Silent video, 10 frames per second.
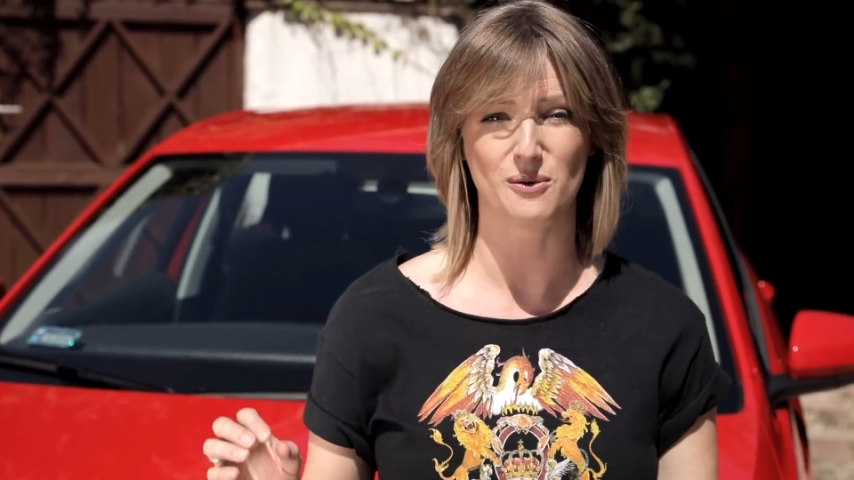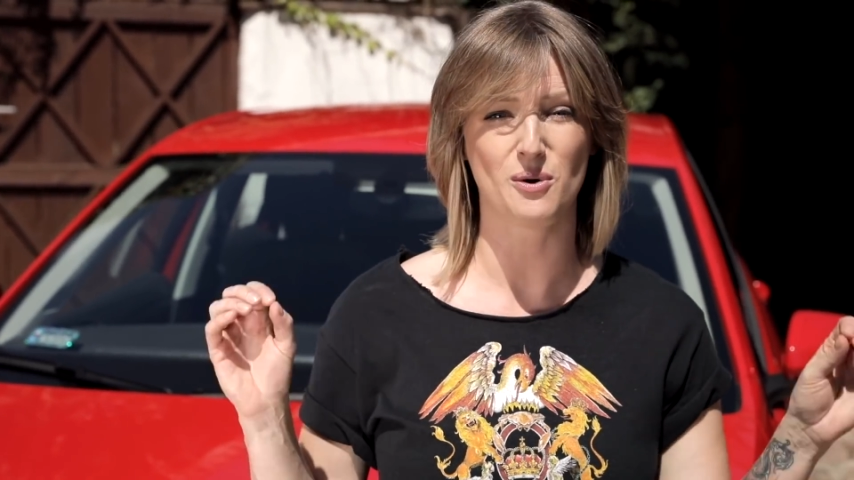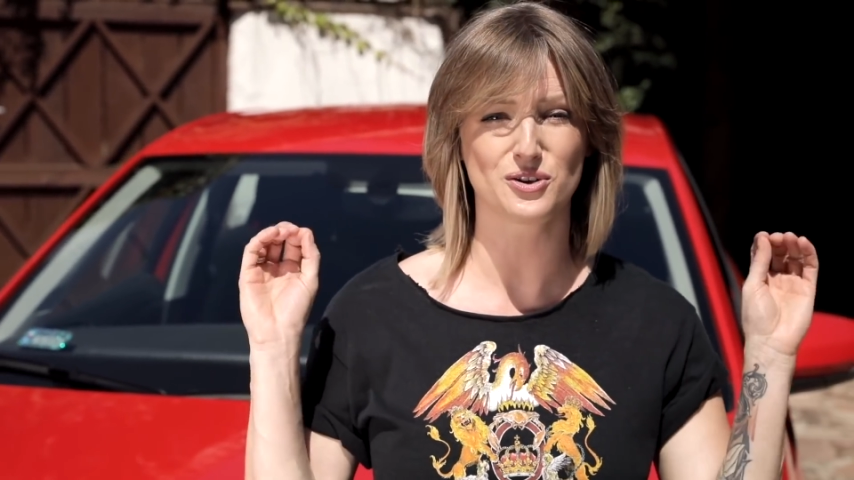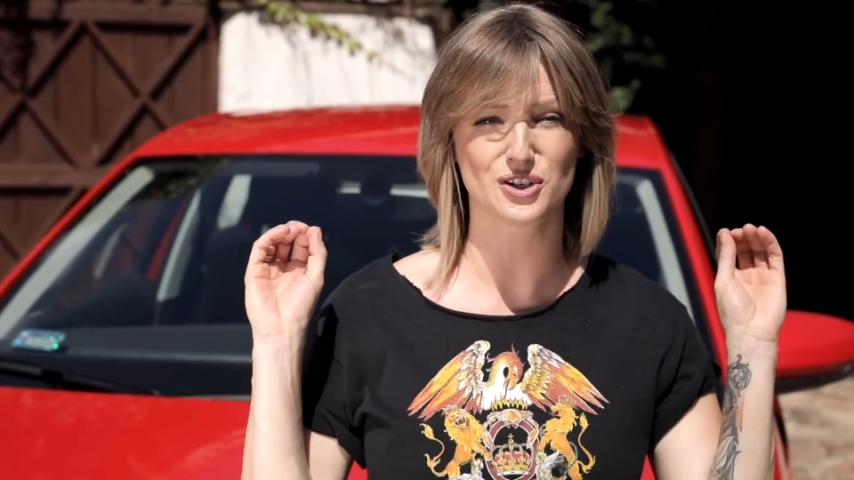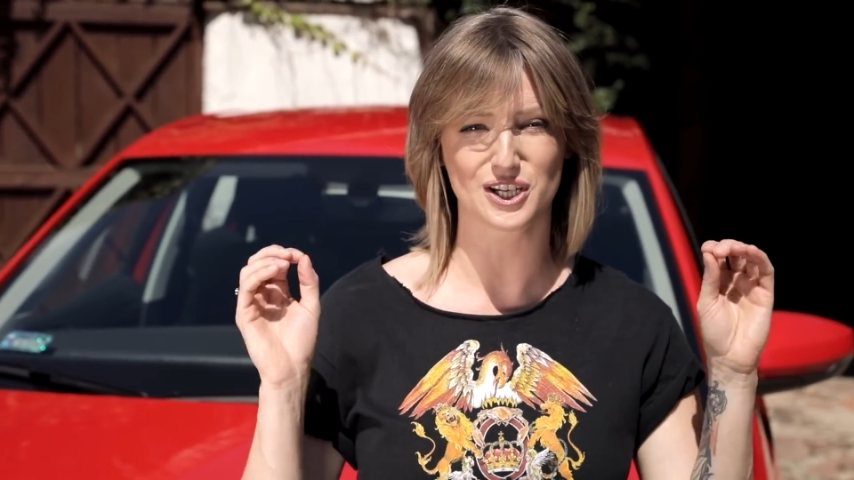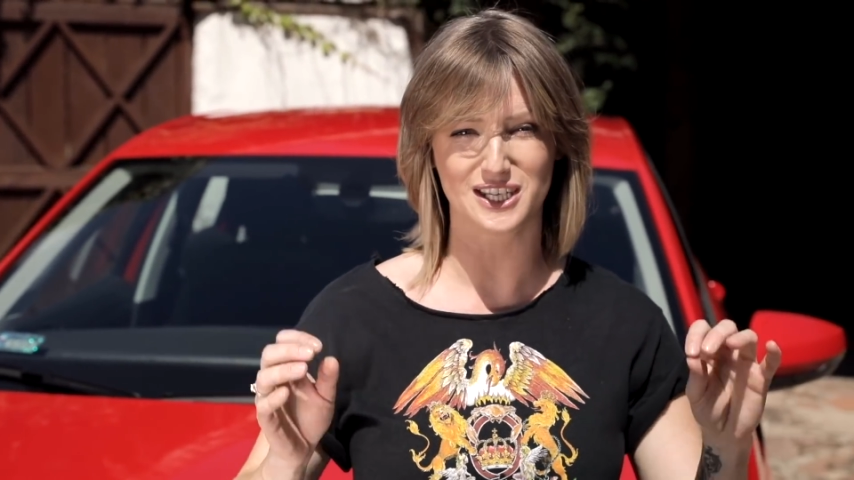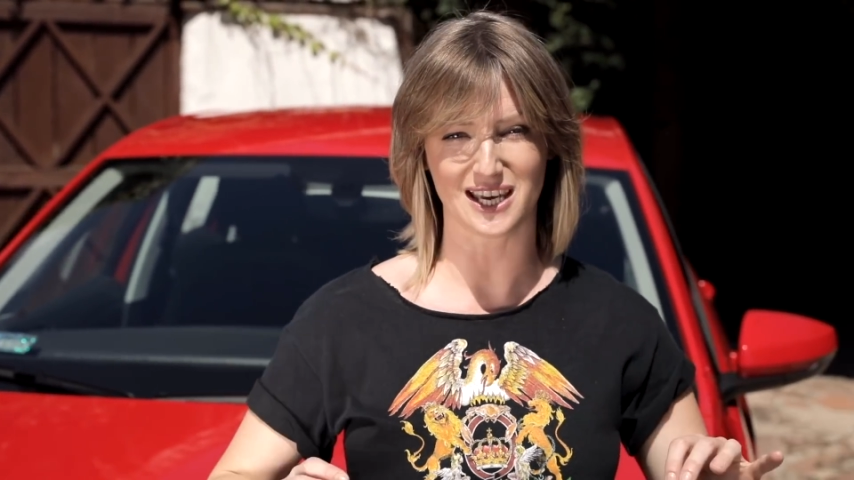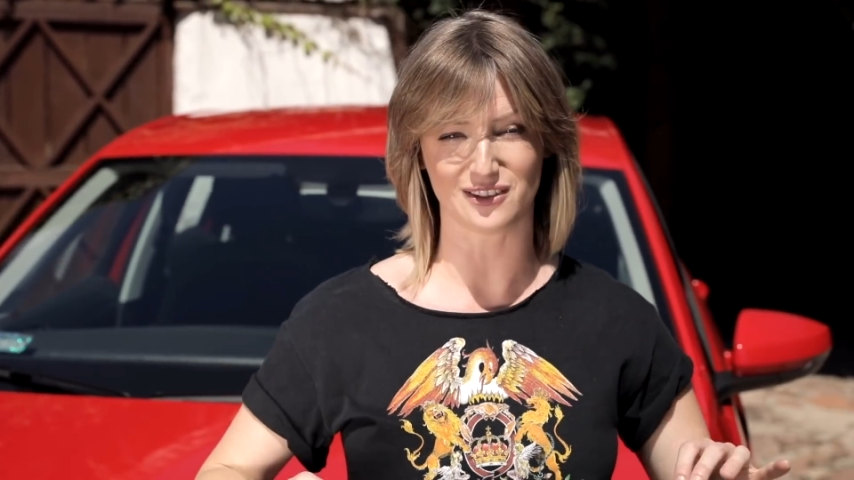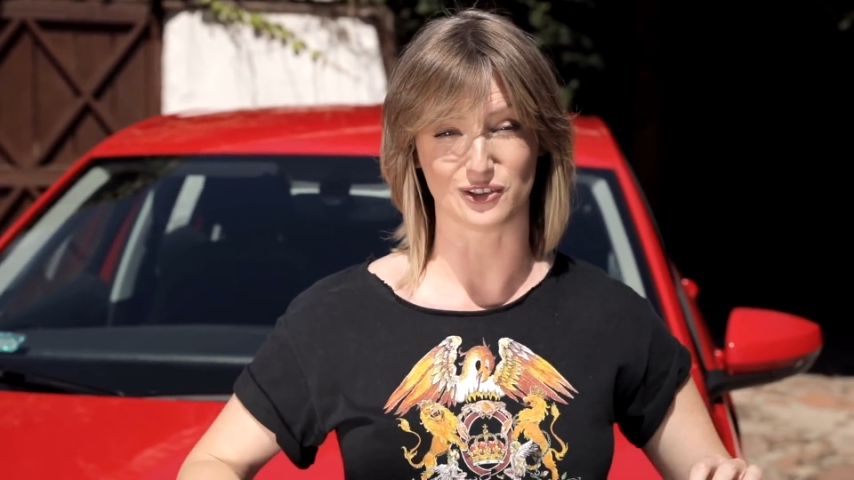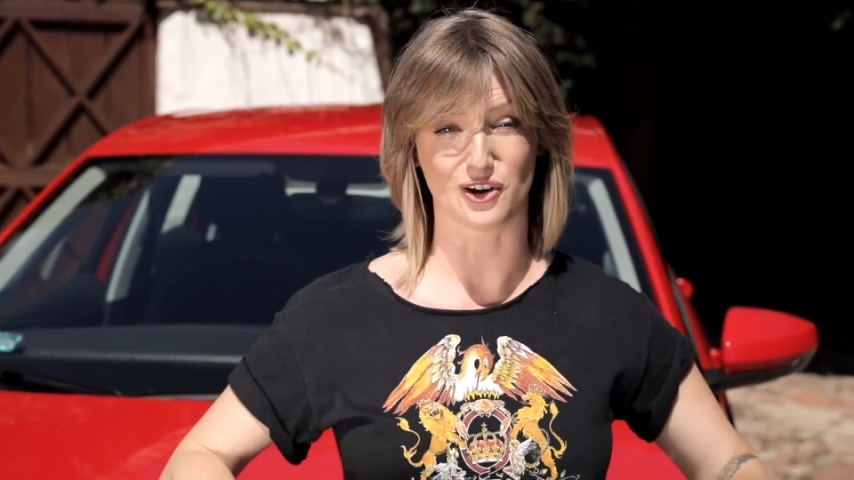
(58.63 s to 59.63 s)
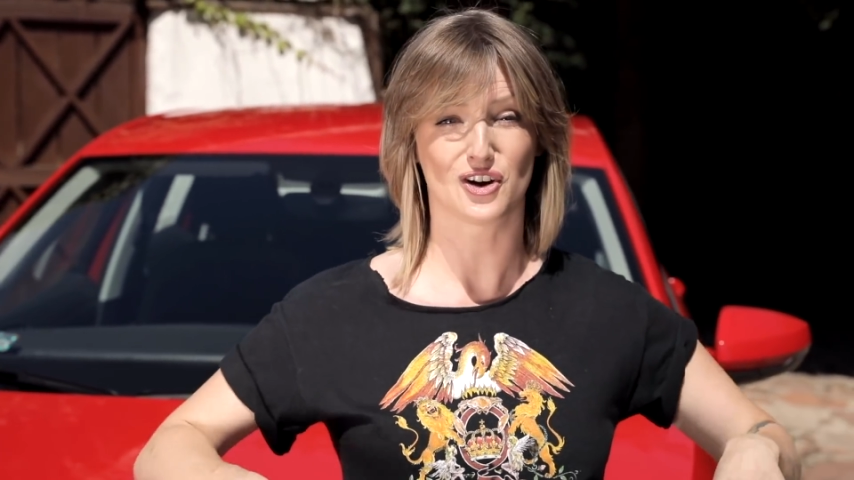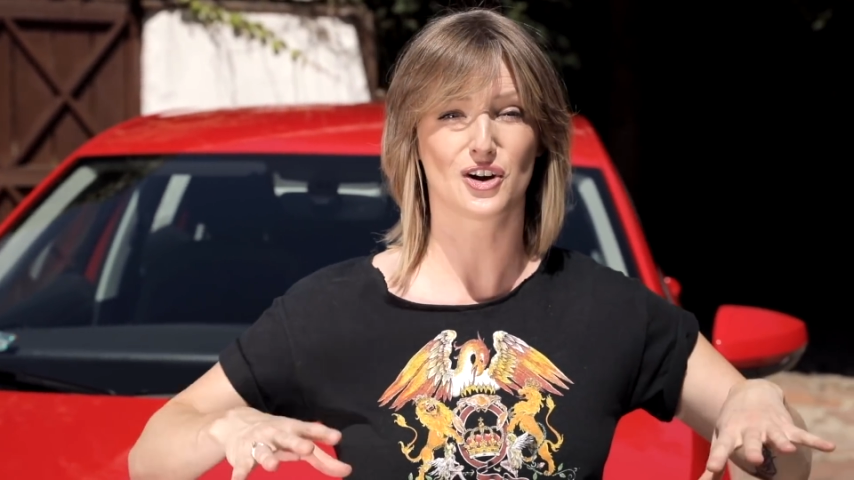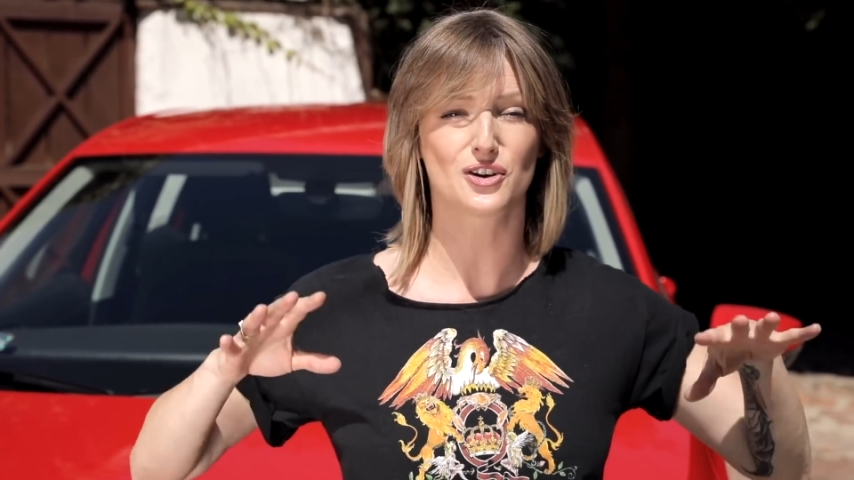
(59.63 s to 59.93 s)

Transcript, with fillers: ale łączy jedno –